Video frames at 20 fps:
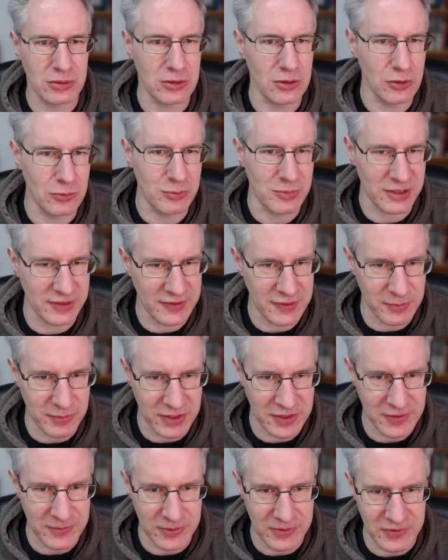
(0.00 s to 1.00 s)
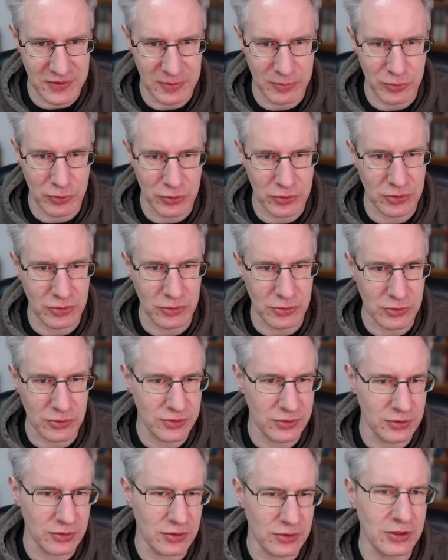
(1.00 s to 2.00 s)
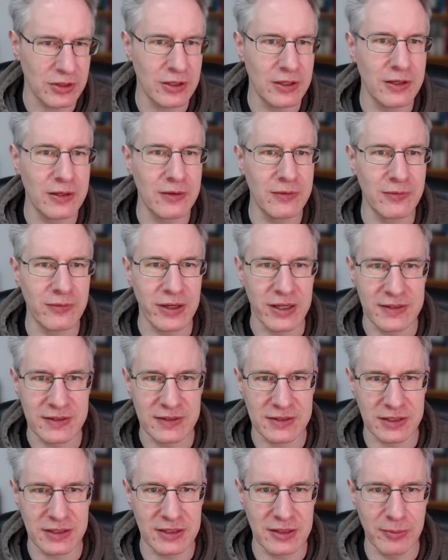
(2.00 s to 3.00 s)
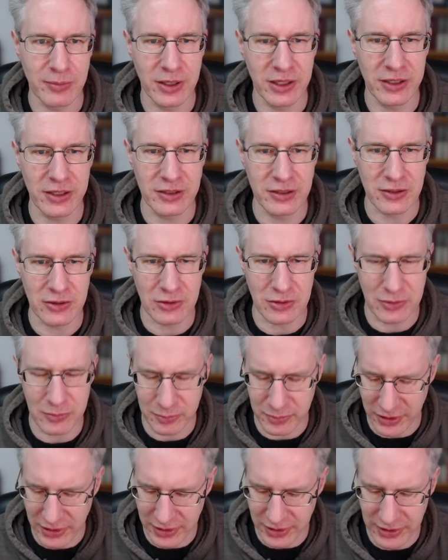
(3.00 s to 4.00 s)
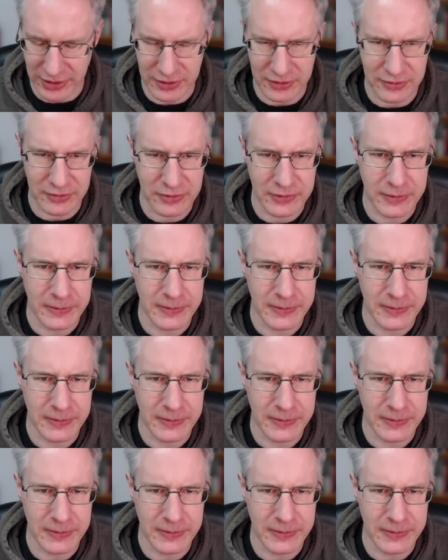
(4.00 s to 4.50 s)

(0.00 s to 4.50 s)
auch maximal 20 Punkte groß und Weiß kriegt dabei dann ja auch ein paar eigene.